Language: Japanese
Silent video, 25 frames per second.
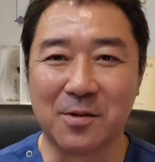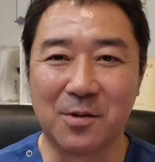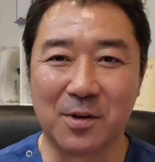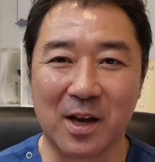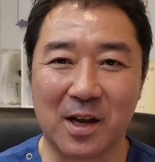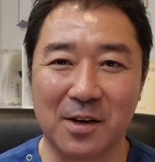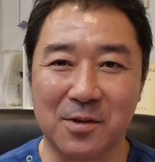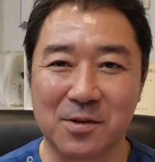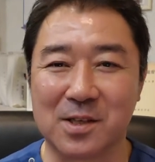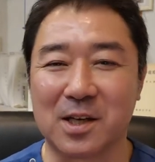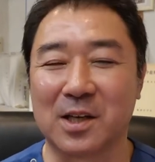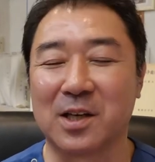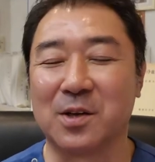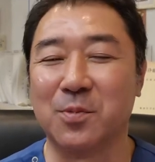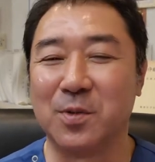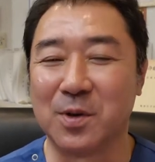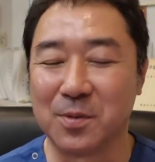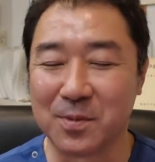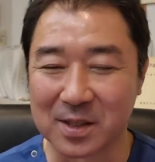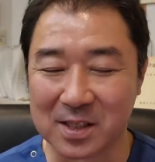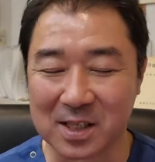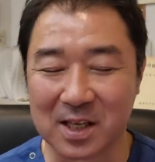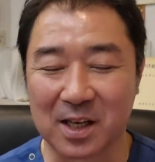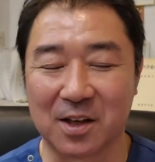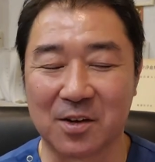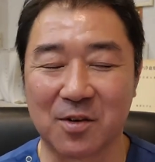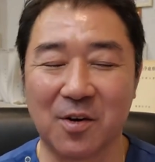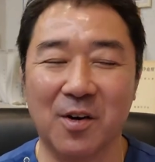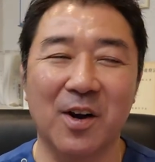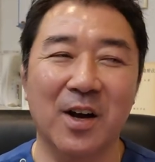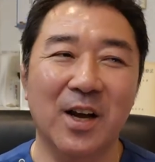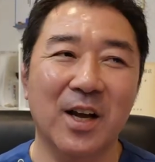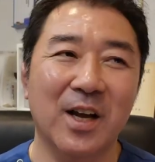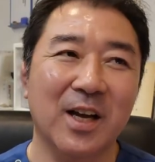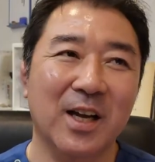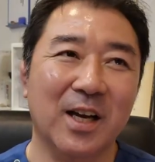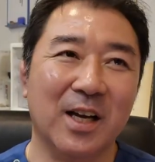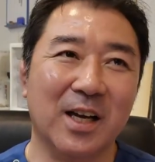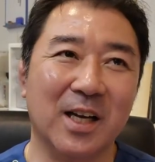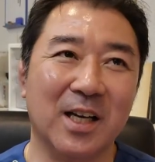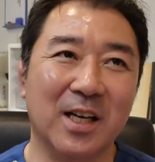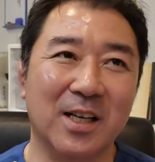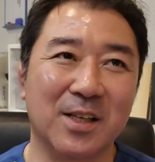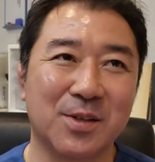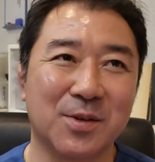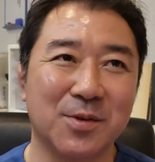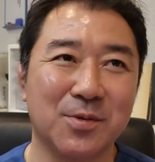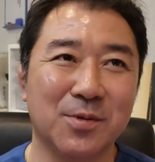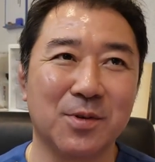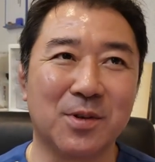これあの、さっきも言いましたけど、
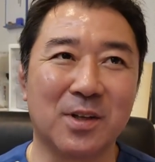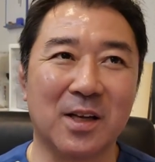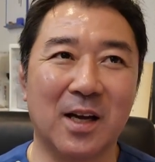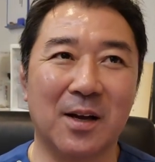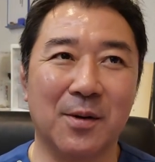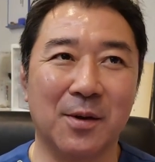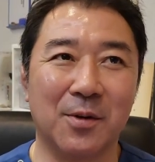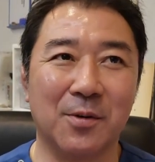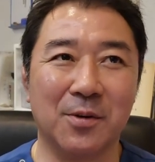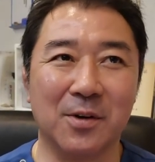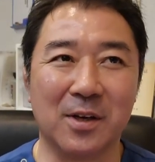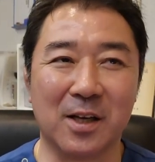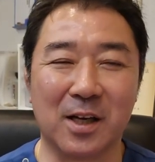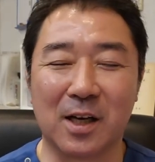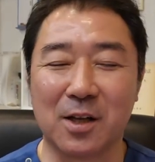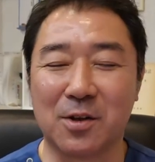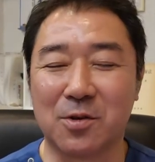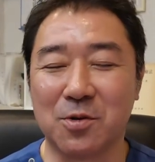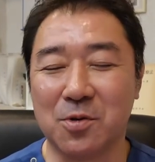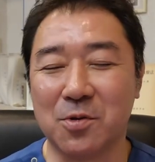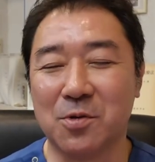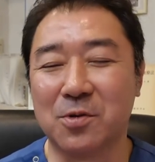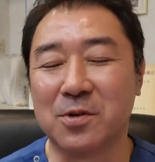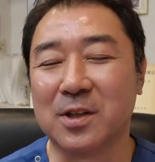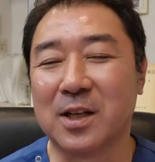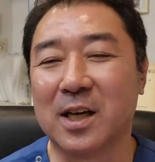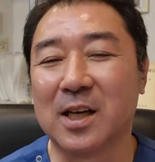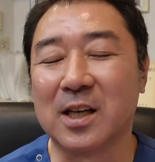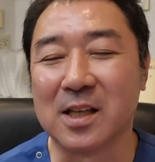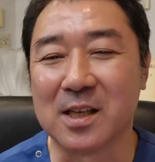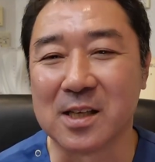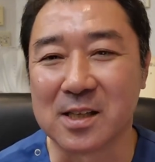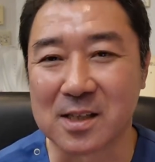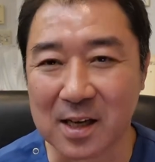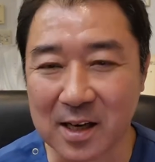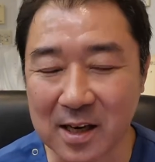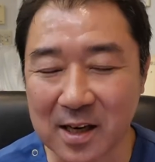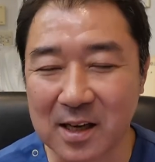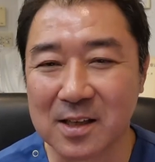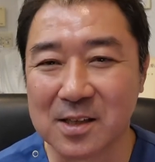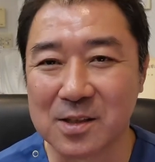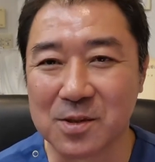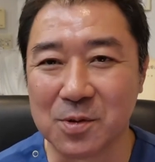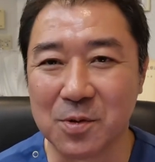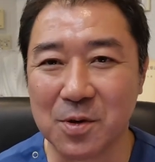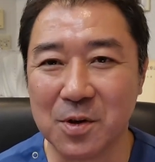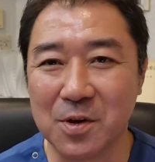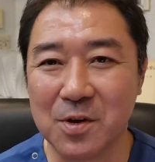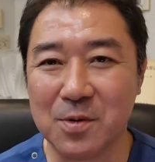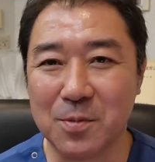えー、そういうのってあの、意外と良くないですから、
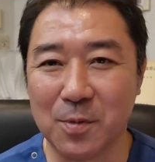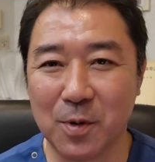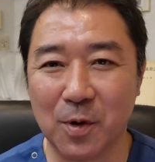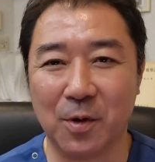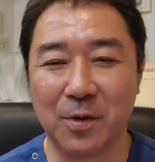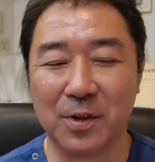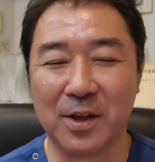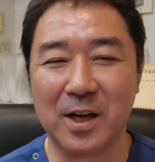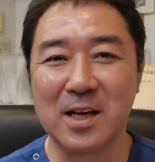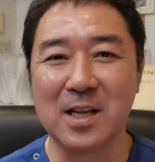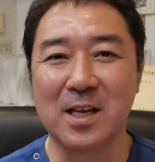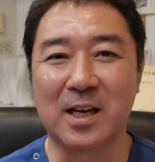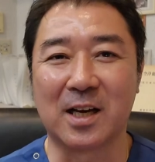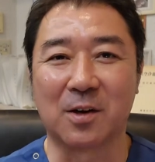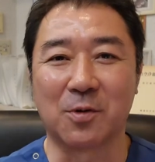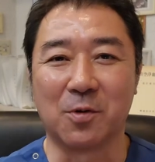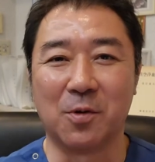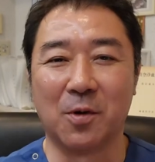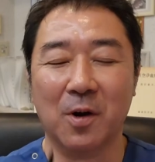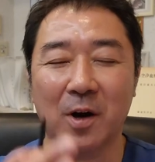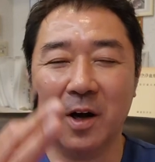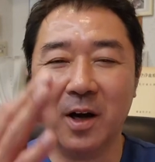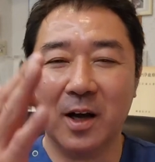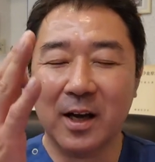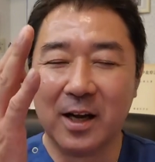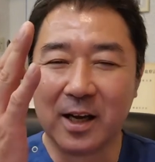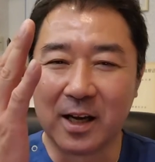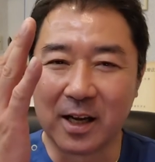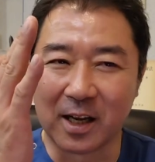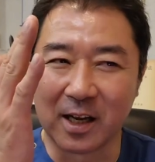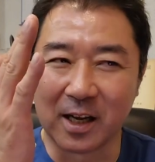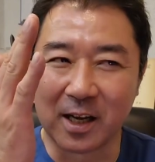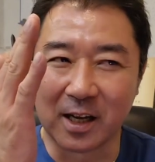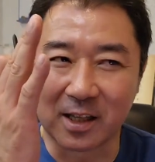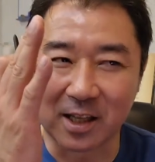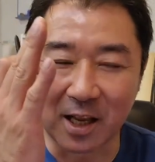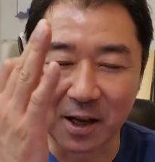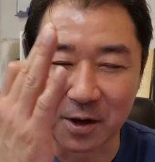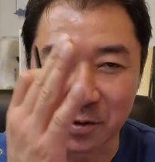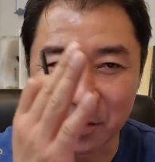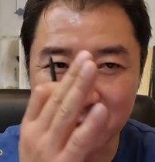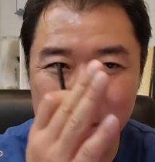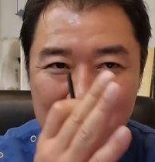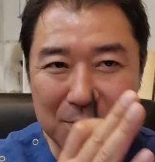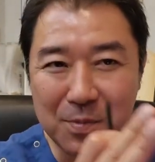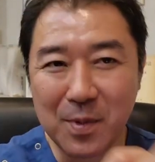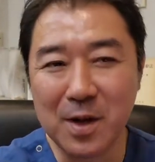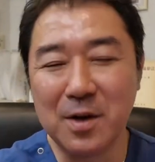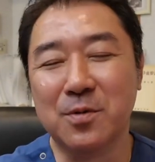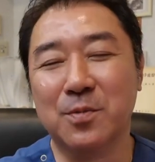それよりも何かこう、えー、楽
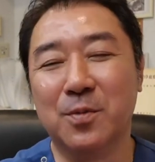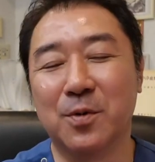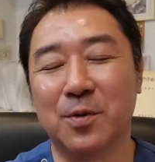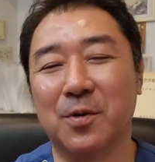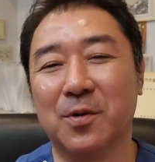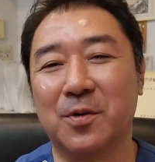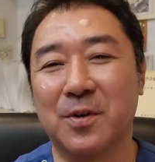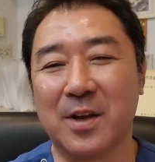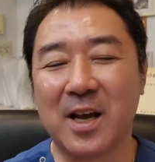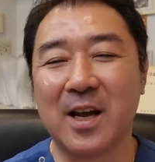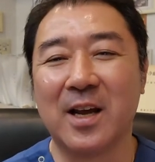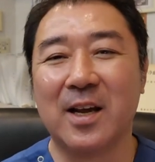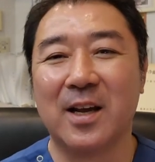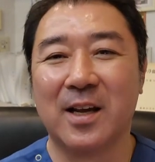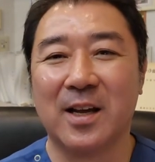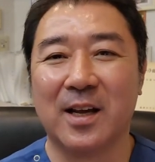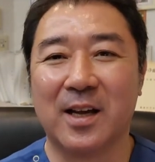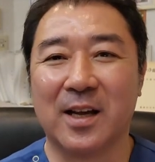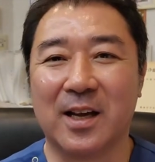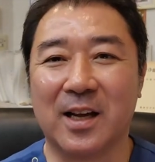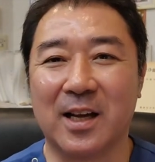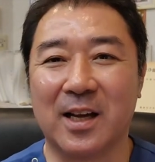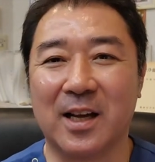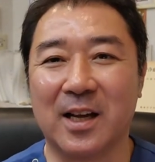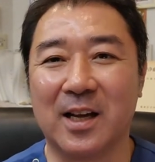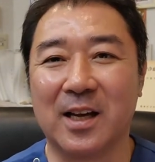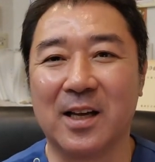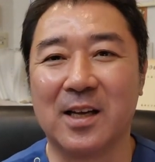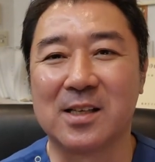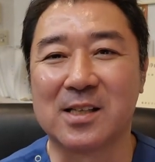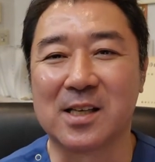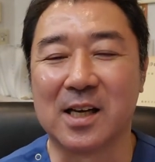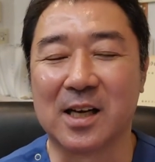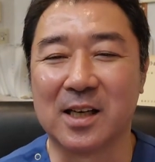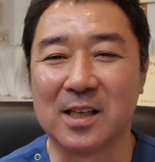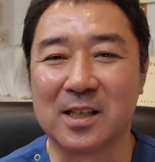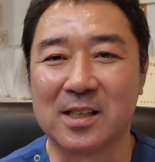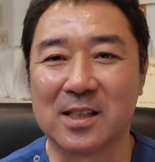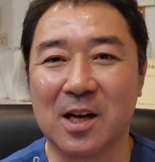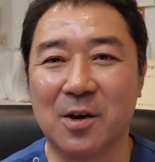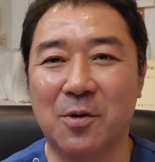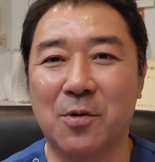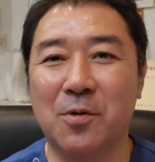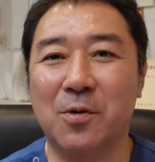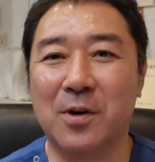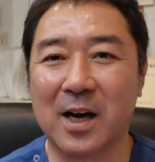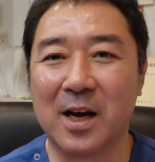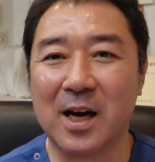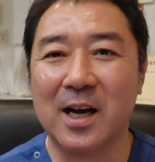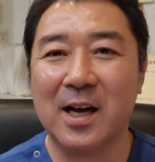しめるものをね、えー、探した
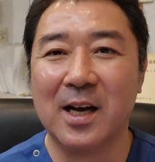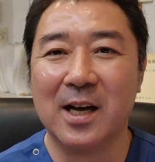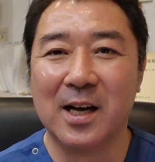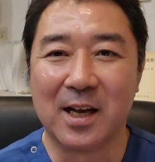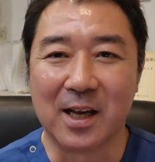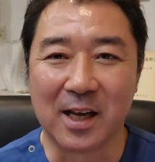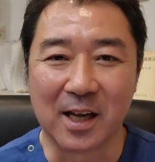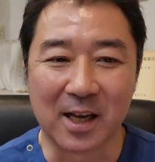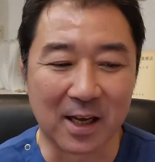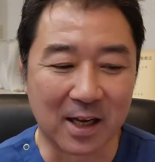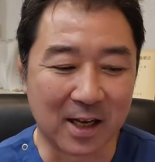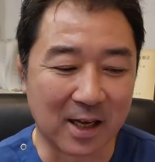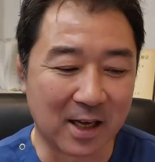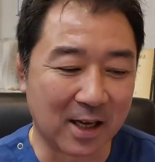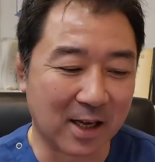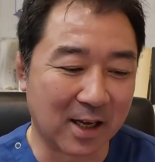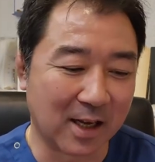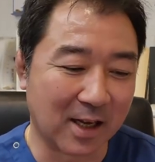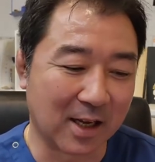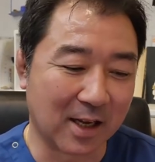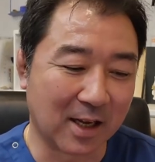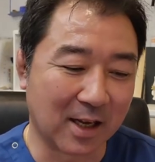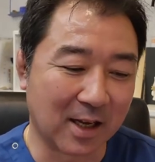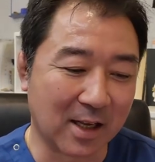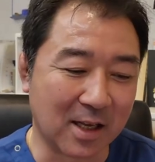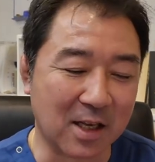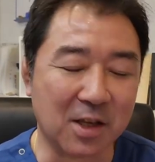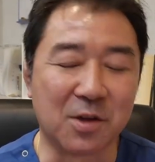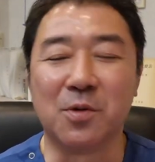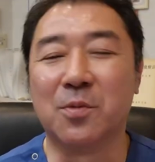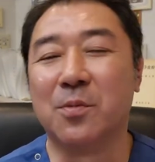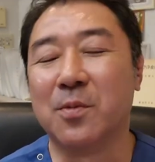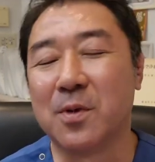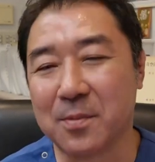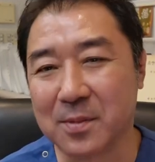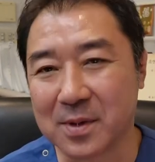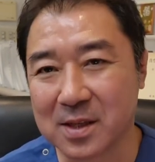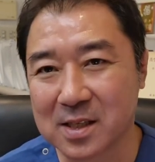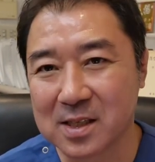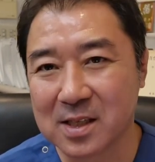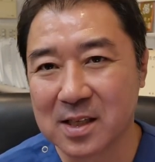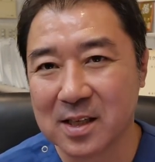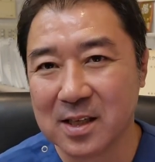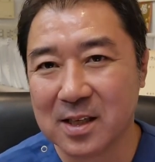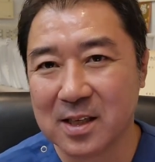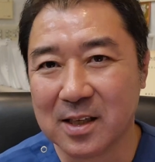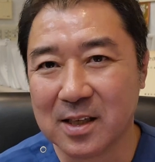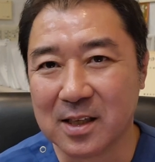方が、えー、いいと思います。